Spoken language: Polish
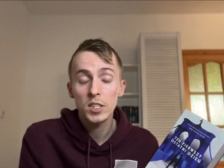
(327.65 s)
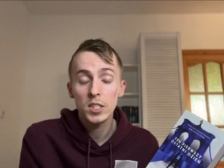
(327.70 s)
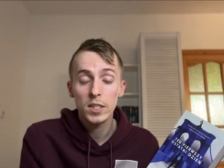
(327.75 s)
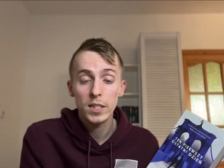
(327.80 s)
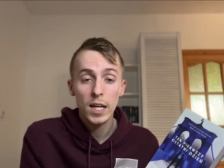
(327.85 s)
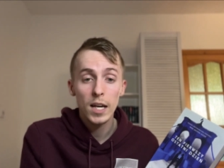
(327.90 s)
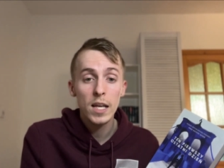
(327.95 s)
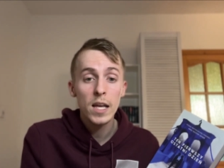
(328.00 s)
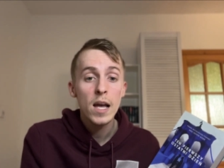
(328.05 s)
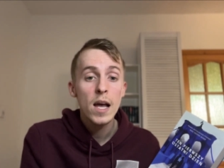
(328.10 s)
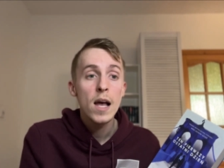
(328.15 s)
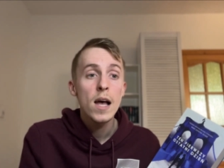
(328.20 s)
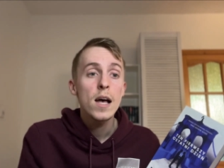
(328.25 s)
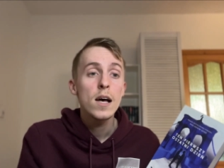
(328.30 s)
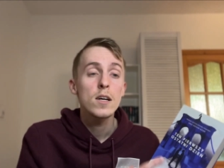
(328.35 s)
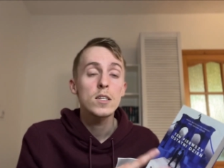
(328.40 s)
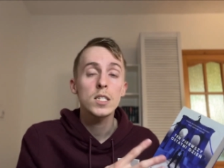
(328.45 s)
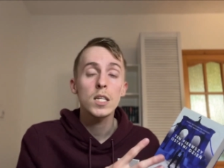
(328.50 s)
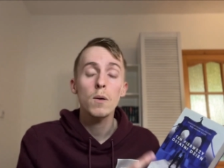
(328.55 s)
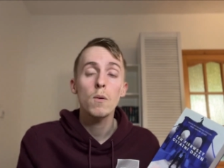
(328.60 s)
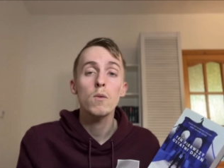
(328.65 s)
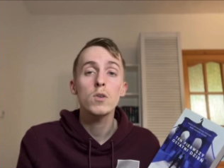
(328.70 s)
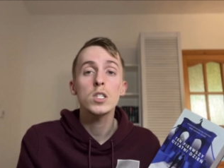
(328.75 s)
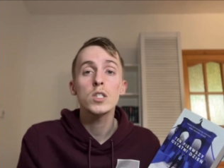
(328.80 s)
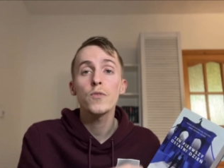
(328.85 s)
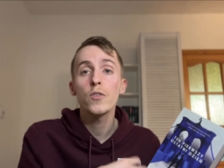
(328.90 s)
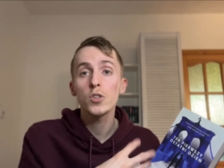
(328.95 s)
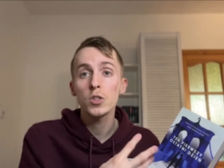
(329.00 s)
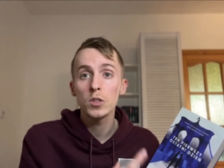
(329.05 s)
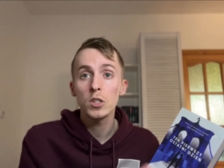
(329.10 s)
czy tak dalej zostało
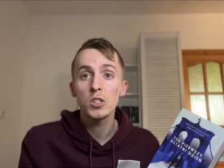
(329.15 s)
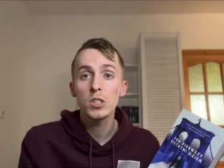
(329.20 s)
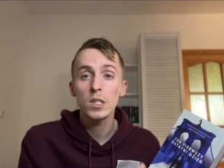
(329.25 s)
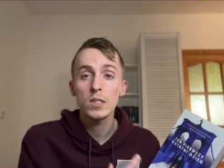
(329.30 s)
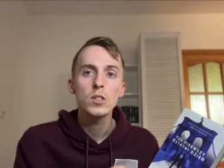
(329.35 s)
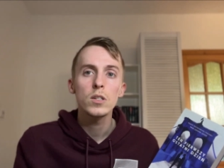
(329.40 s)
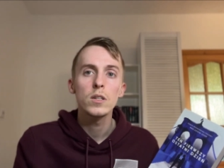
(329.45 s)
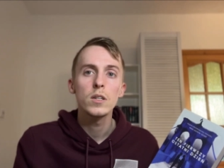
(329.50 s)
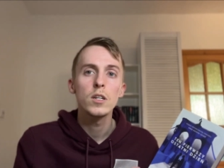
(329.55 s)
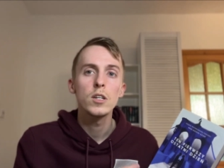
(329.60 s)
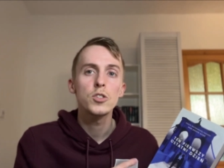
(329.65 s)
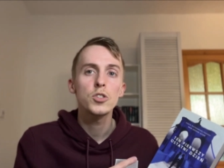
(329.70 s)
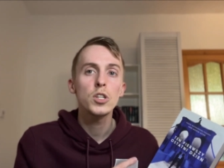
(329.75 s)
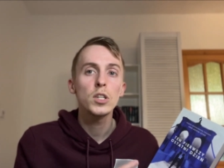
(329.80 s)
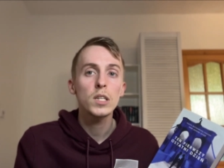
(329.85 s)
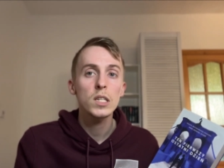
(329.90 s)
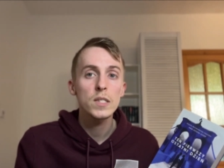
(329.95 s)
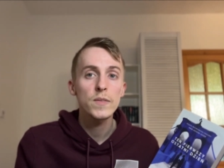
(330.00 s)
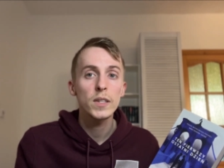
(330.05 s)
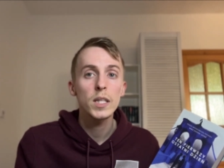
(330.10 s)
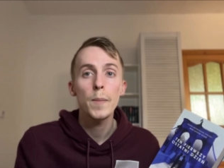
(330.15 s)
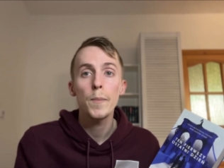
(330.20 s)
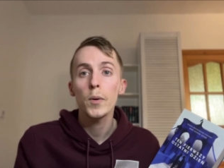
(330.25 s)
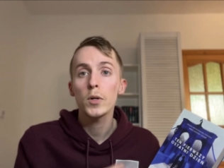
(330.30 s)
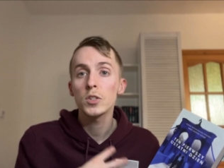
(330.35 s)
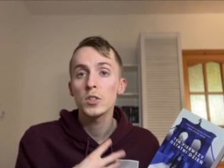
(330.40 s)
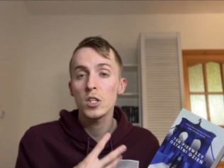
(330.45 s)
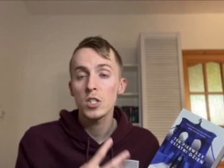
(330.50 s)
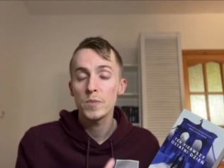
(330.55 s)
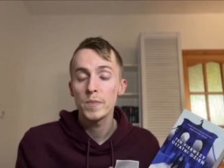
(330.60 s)
stworzone, czyli, e, czyli tak zwane
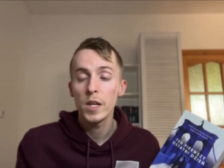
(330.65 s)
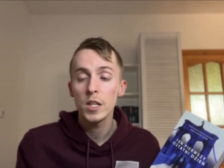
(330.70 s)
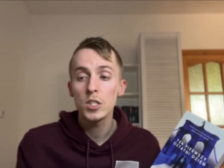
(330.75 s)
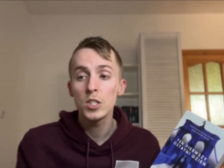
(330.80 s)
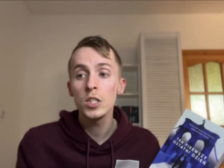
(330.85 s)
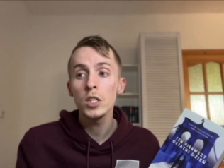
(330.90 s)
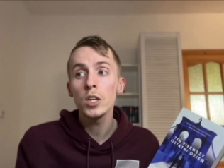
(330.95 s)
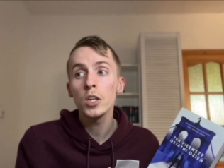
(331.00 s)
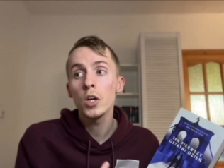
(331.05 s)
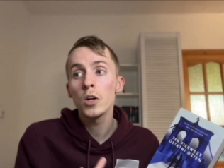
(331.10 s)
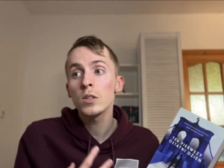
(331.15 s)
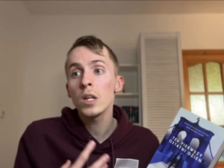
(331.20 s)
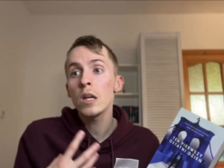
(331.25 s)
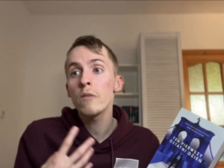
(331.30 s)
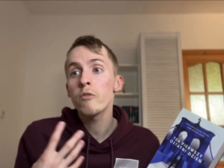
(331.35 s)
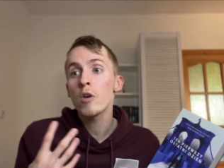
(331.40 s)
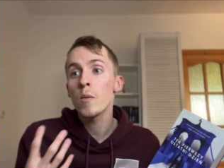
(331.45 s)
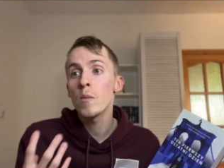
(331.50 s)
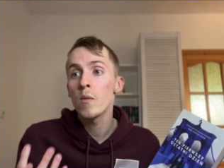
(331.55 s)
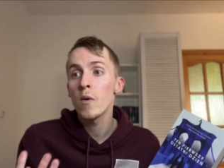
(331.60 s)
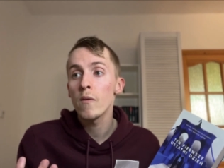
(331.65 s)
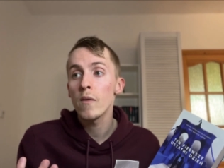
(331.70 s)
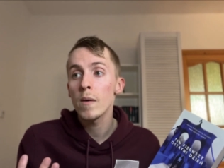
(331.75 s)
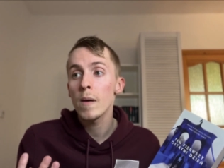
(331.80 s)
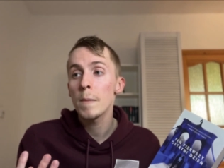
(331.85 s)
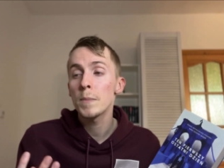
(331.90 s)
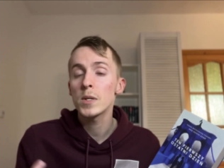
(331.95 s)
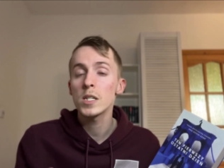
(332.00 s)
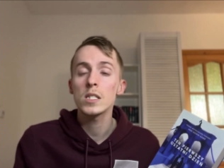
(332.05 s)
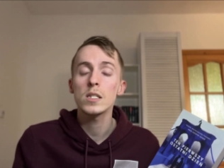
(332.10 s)
prognoza śmierci i ona
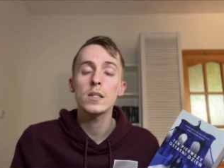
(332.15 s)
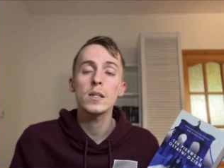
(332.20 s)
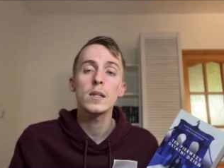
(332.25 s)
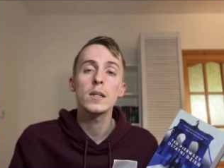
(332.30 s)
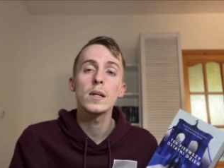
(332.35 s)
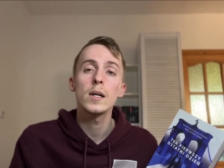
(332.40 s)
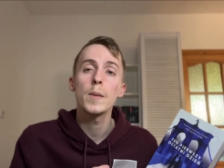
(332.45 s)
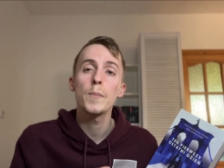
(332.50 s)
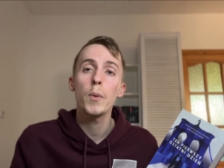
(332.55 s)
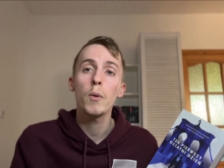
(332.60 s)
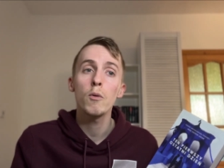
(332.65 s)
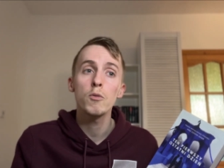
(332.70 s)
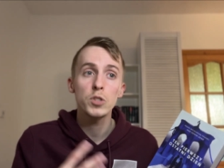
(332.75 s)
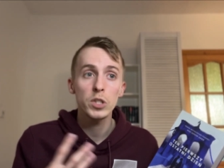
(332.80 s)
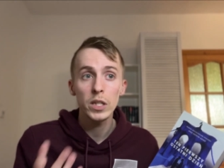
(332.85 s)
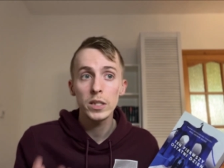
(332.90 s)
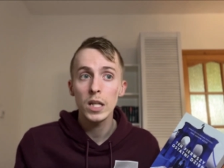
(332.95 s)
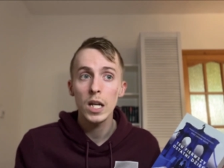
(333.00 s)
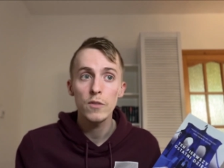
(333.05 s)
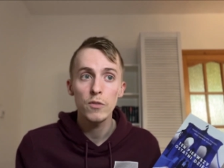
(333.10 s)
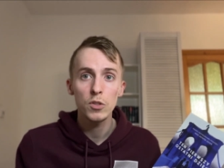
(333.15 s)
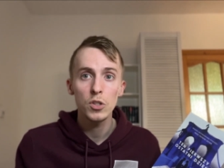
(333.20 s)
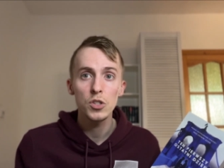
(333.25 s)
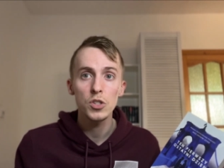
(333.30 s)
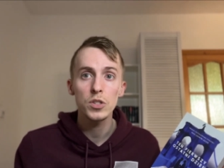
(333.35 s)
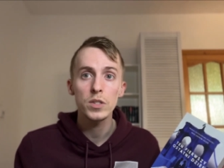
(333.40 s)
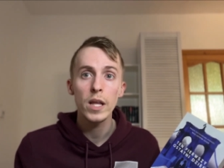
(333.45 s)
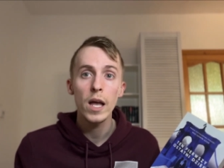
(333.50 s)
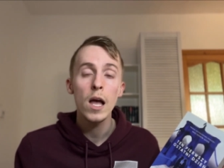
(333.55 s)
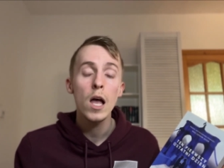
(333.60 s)
informowała przez e, połączenie
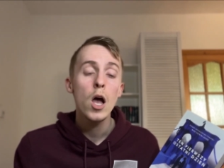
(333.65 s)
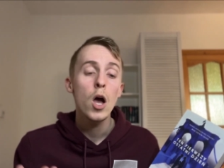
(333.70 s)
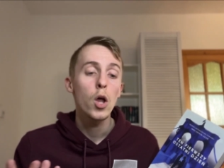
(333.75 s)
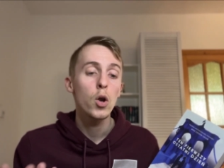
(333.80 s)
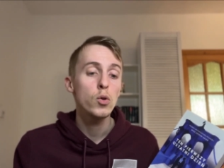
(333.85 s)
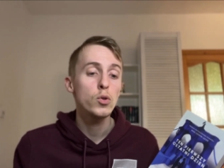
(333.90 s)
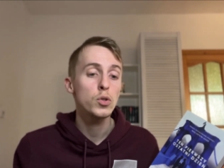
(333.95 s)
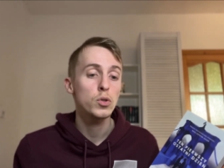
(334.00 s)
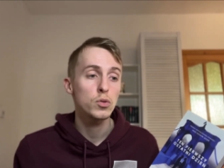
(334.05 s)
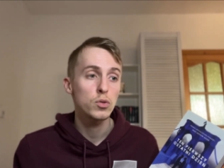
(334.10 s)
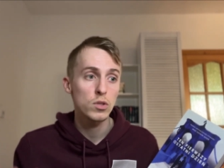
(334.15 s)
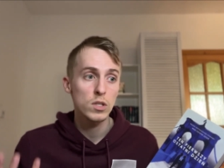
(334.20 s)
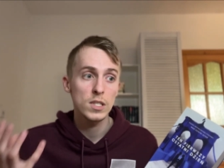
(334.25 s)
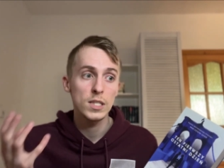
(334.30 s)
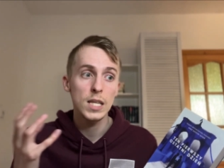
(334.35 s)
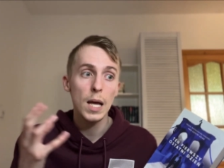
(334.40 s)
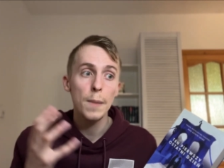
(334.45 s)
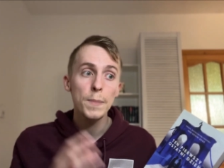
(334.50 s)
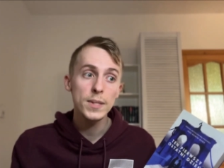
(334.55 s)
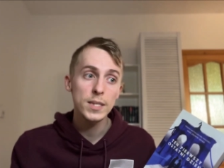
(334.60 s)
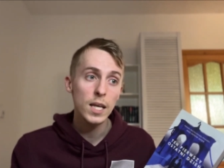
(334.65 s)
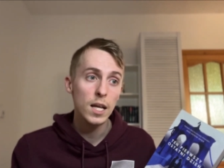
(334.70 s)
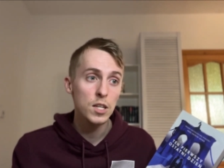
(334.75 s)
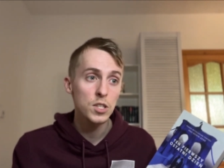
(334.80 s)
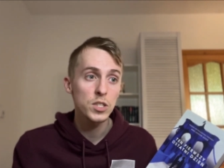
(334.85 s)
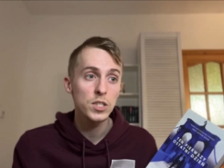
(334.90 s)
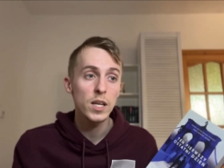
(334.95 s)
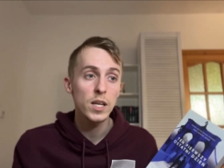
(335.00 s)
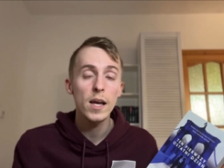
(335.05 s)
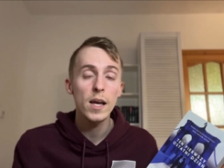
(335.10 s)
telefoniczne ludzi, którzy
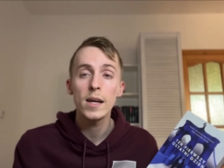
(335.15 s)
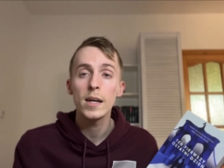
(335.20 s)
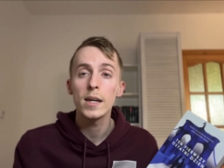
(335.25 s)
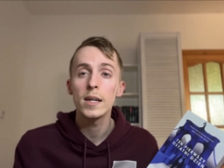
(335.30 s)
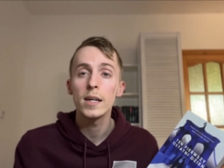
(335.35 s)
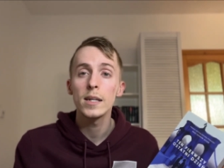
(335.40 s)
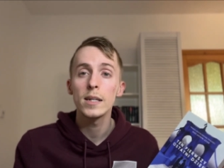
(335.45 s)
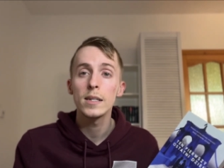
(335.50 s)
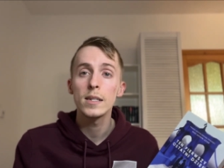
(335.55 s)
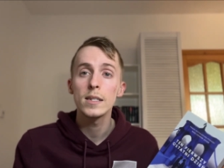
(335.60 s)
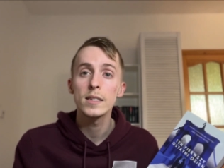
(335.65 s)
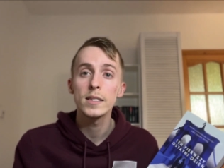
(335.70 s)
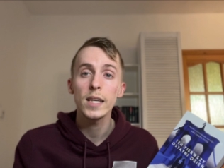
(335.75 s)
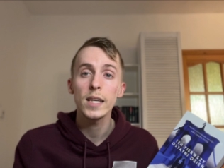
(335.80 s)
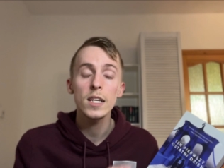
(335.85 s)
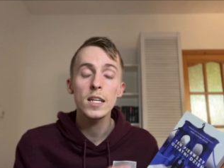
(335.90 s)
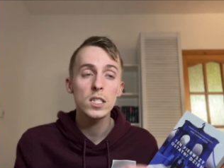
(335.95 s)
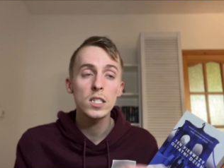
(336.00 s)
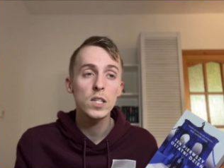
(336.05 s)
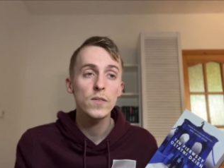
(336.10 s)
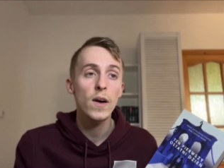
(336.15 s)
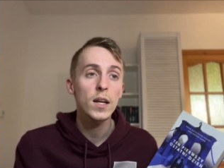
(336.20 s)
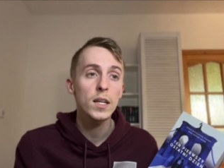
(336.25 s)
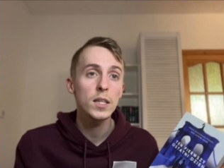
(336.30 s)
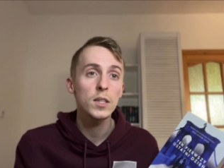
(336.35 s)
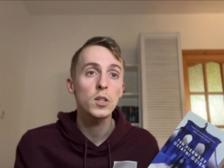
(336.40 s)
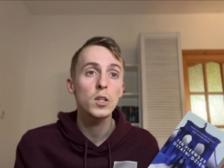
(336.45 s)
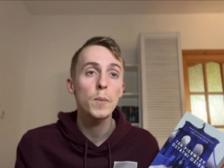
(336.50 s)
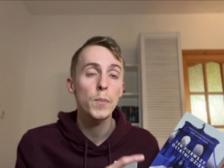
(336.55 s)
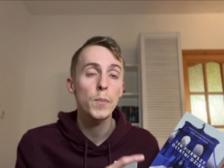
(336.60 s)
zapisali się, e,
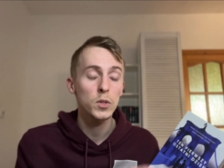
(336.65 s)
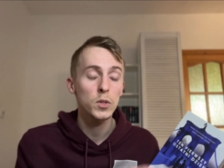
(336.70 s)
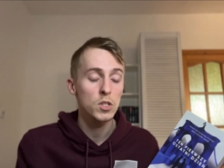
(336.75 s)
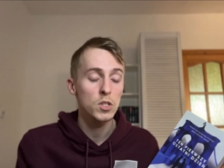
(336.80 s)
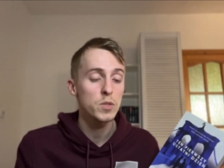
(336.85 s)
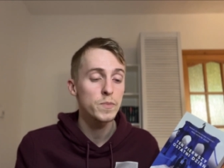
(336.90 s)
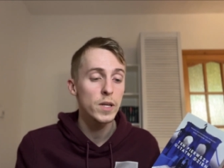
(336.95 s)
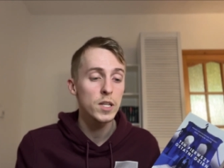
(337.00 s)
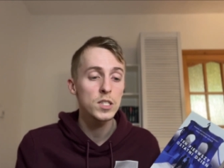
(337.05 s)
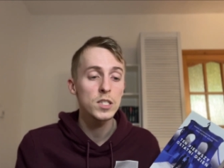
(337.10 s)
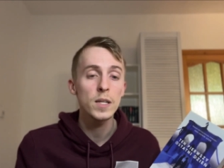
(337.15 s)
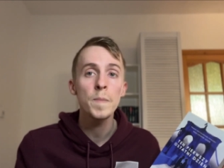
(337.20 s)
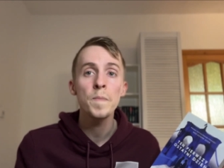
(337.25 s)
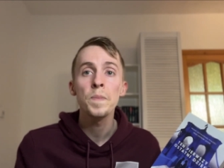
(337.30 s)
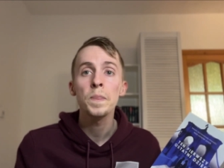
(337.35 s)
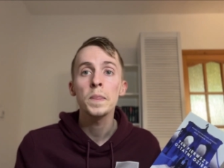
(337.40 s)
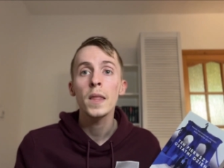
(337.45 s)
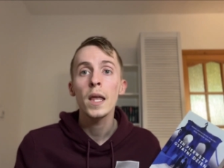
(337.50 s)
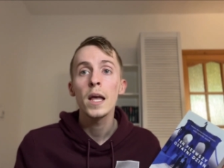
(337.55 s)
zarejestrowali do tej prognozy śmierci,